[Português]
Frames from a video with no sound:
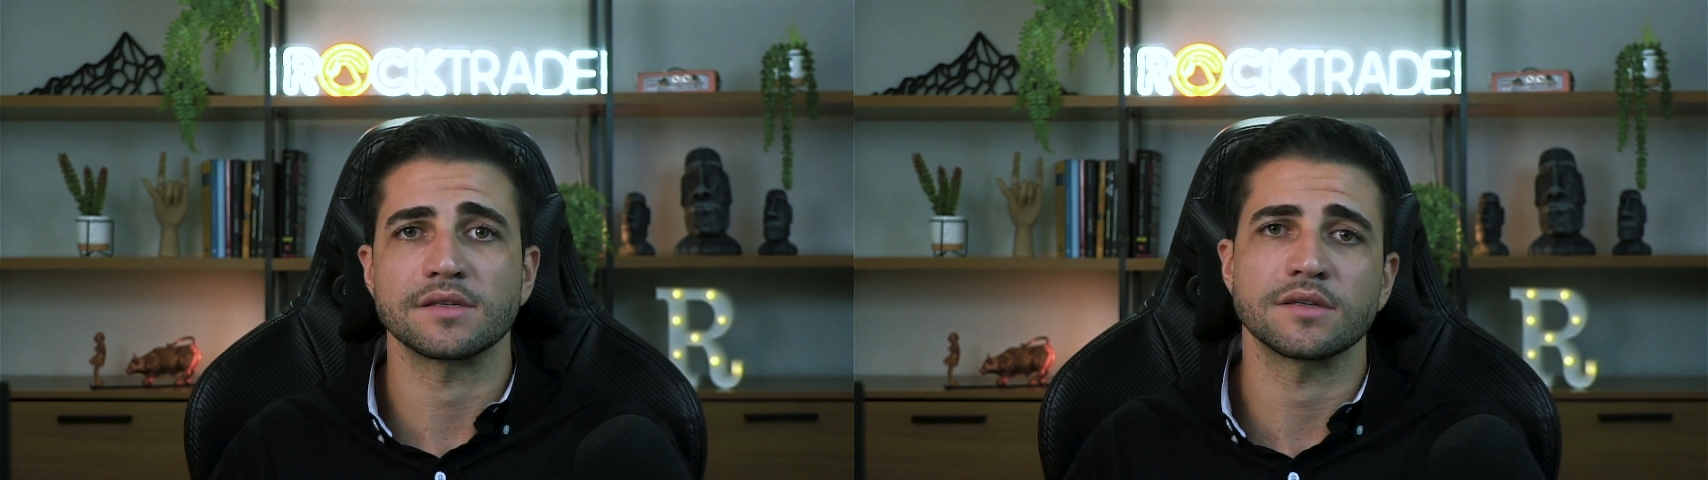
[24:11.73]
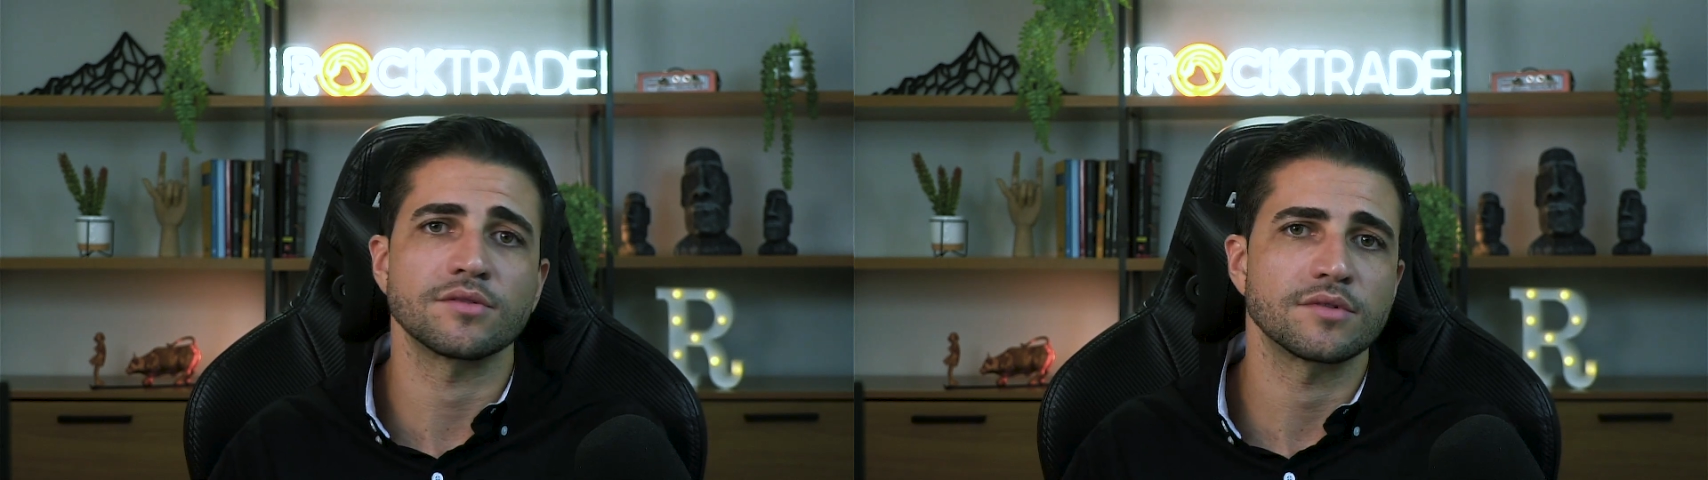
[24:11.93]

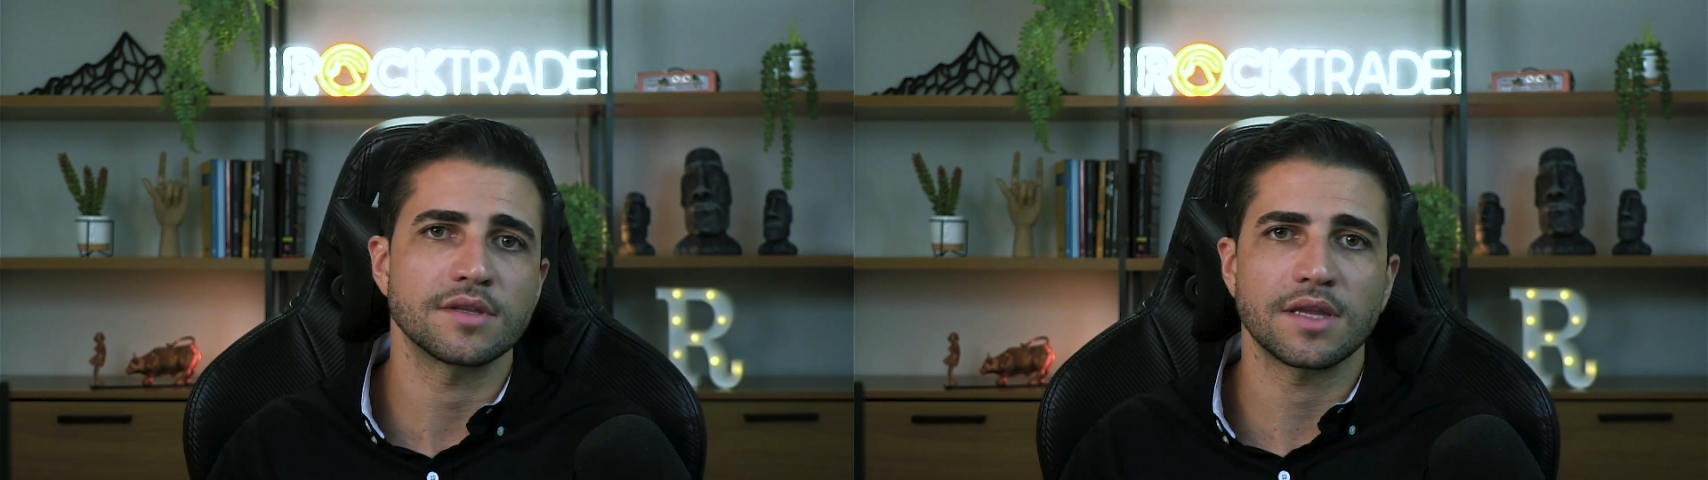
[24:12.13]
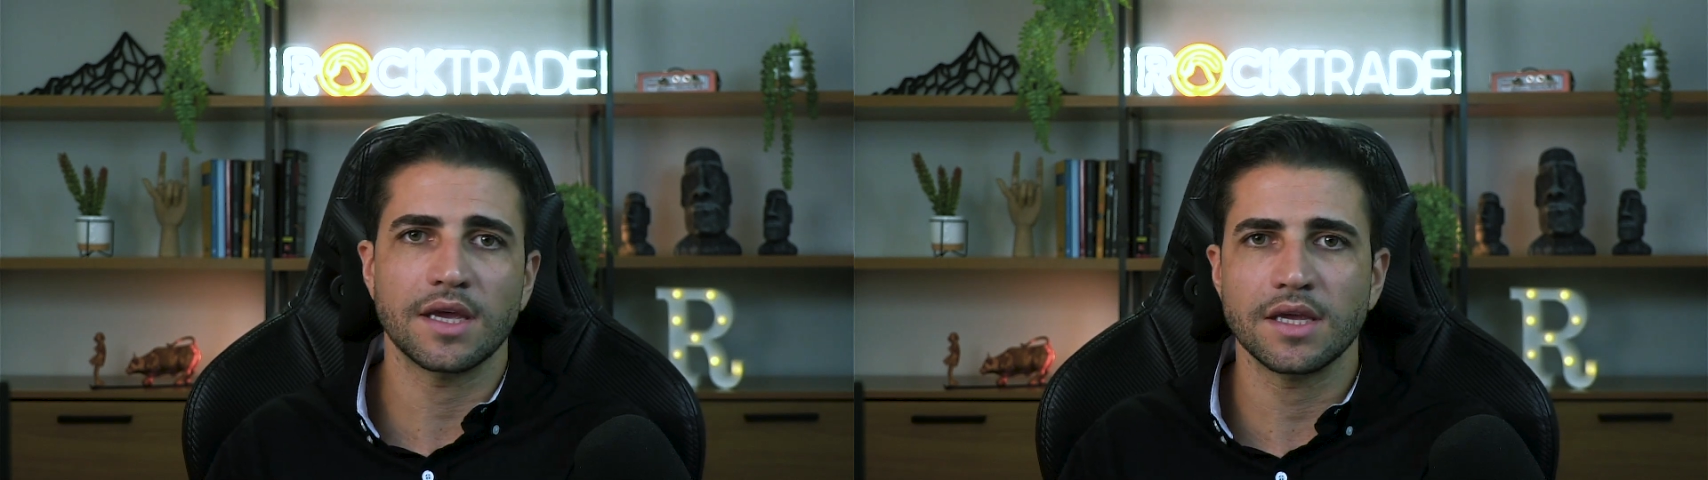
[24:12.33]
que não
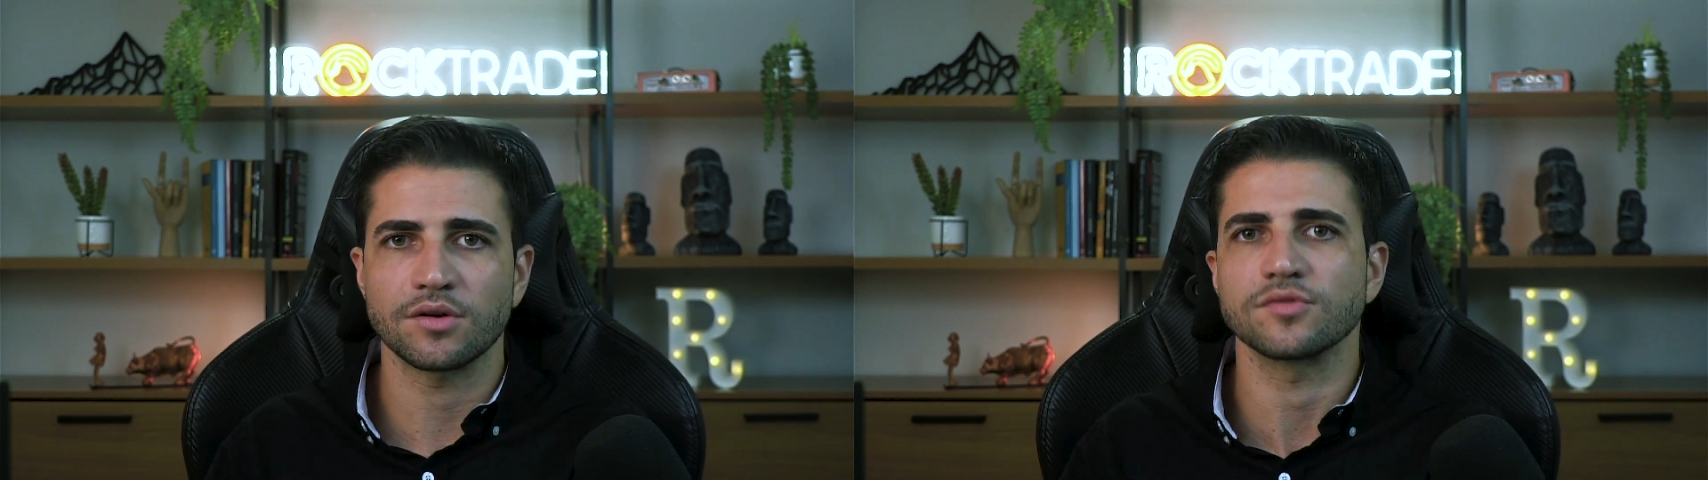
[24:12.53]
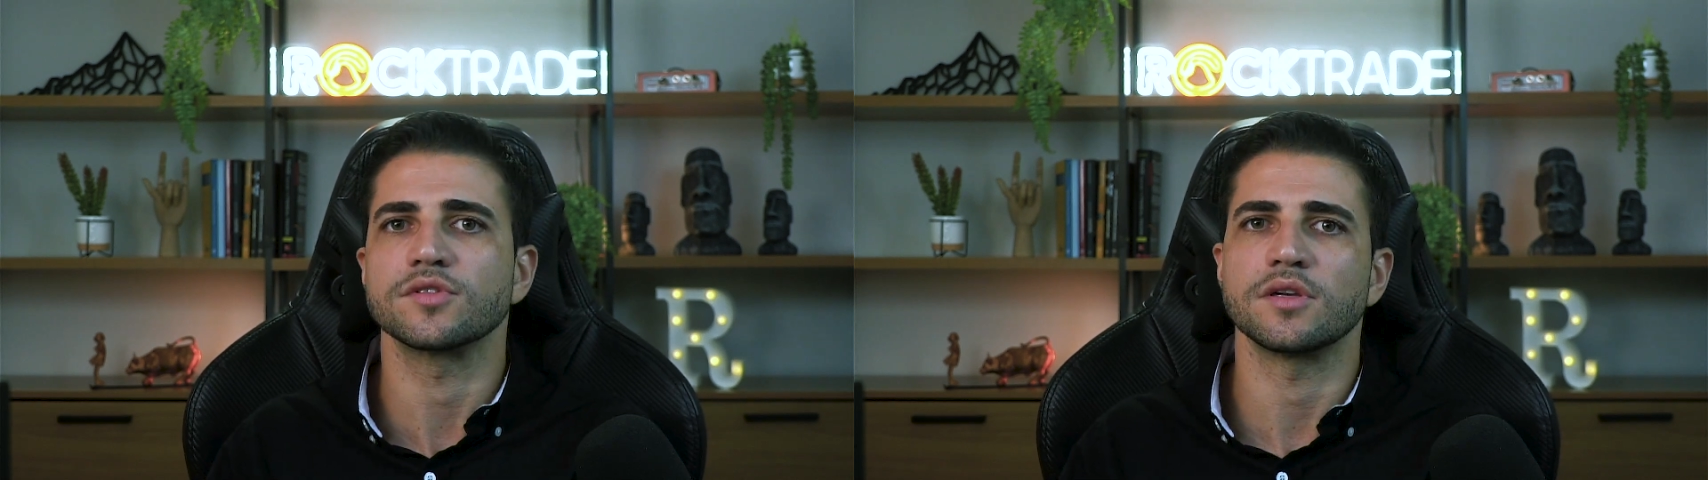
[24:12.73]
tem
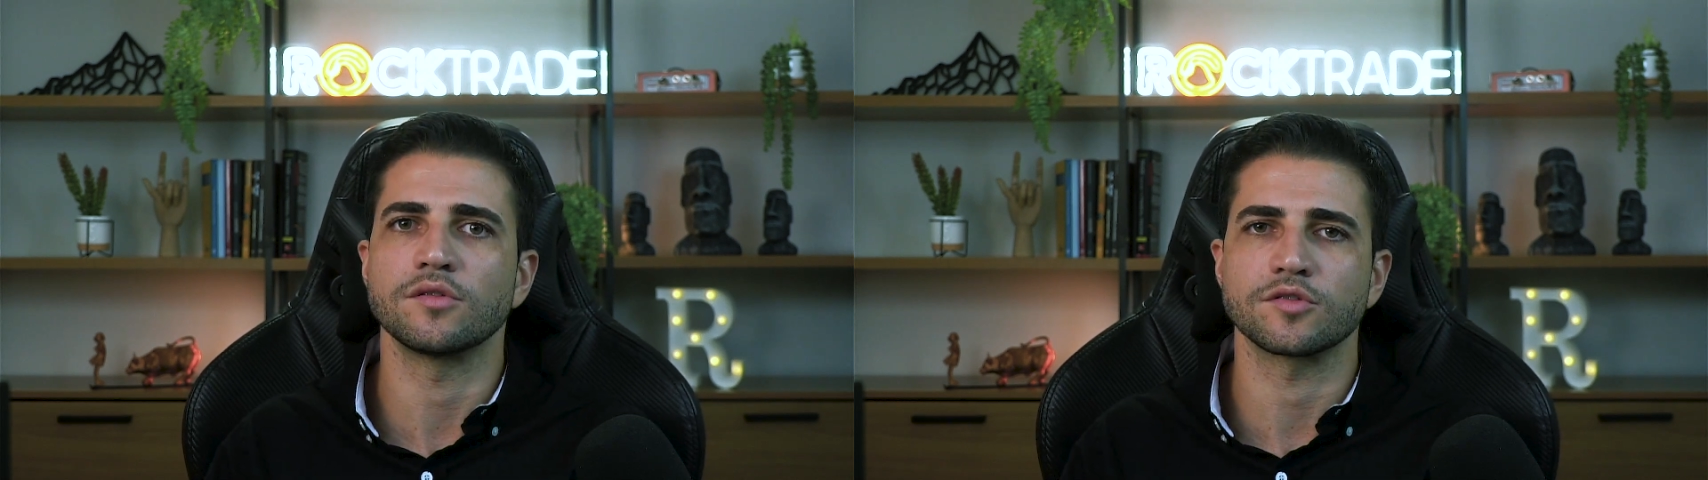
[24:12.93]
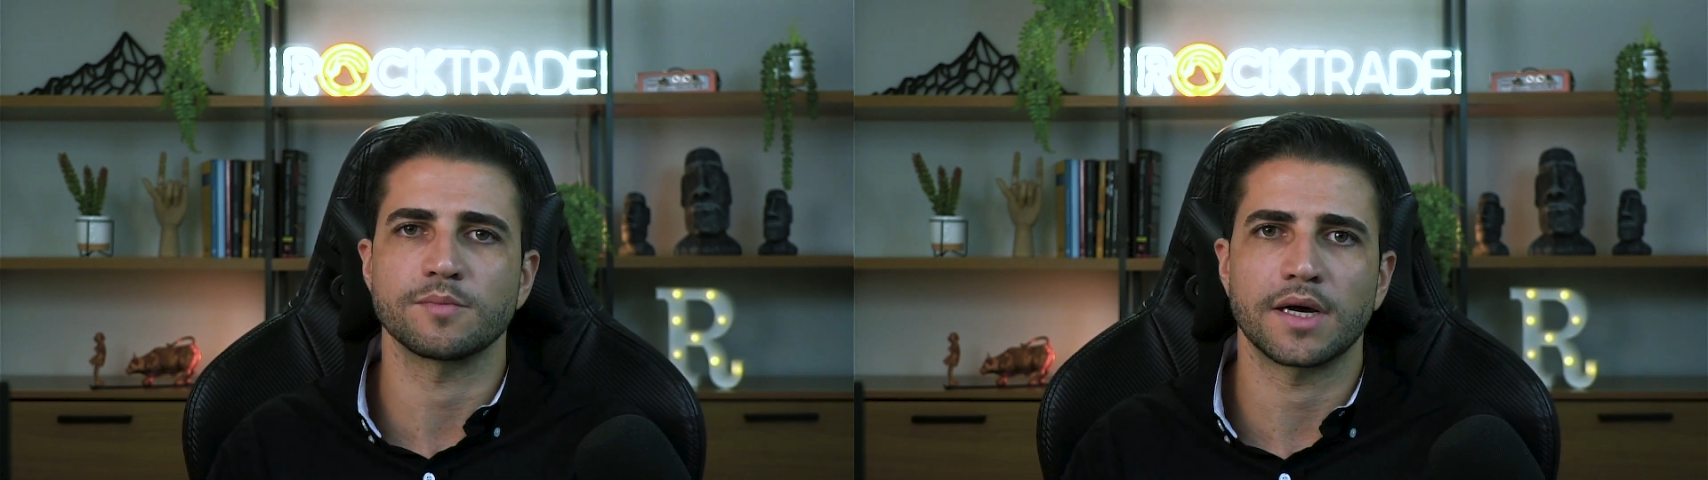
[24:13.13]

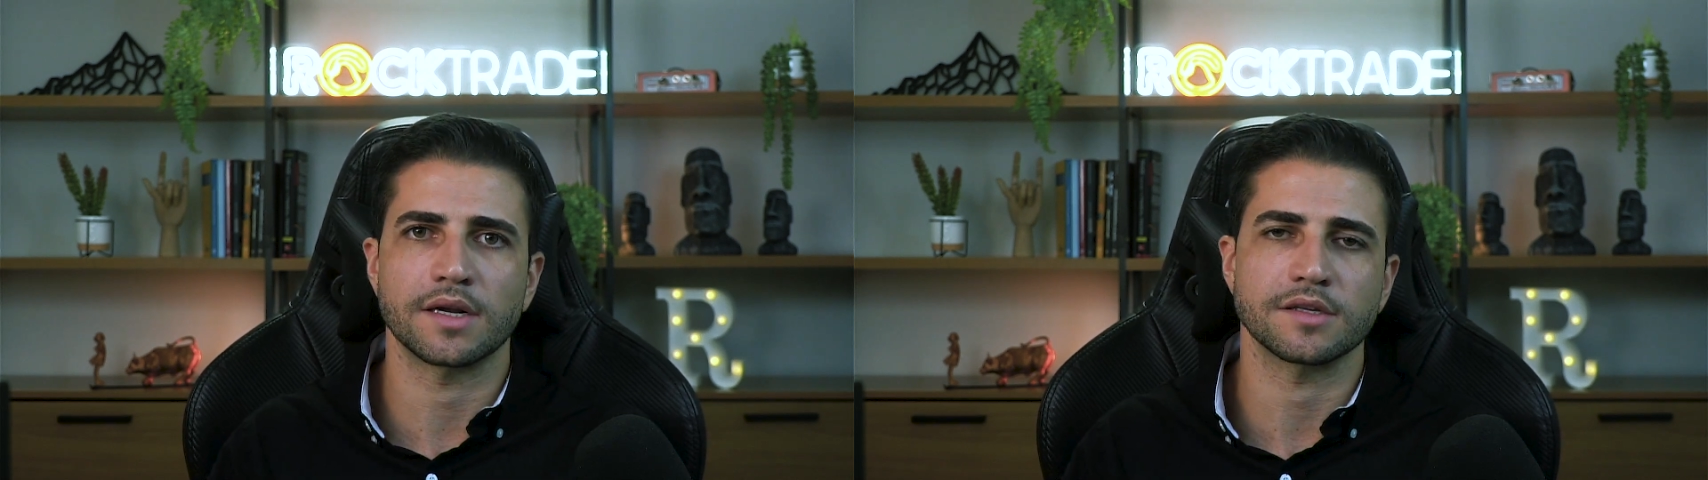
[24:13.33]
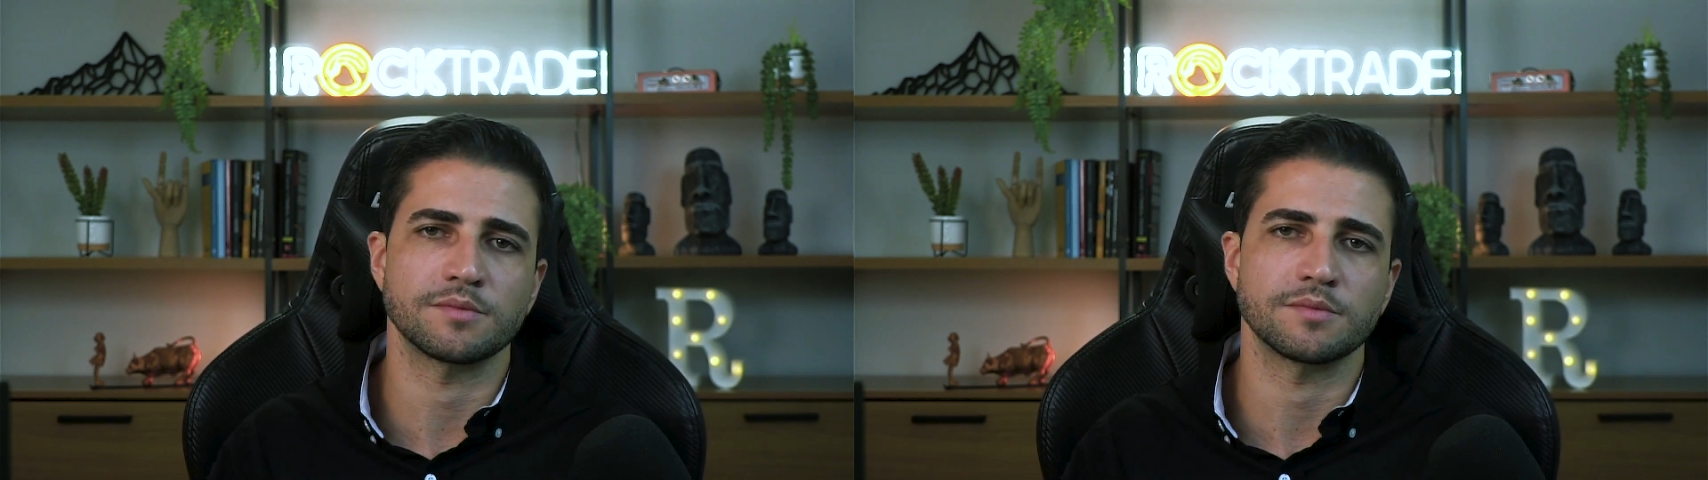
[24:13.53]
auxílios para as